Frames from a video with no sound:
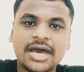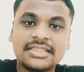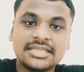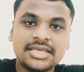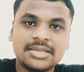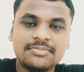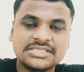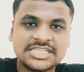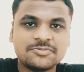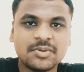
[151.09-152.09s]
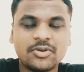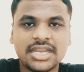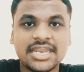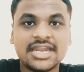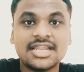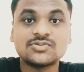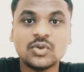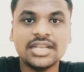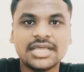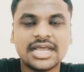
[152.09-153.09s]
அதர் பிஸ்னஸ் பீப்புள் என்னென்னலாம்
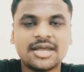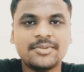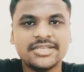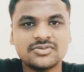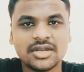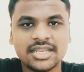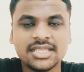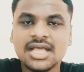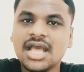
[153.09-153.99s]
சொல்லியிருக்காங்க அப்படின்னு சொல்லிட்டு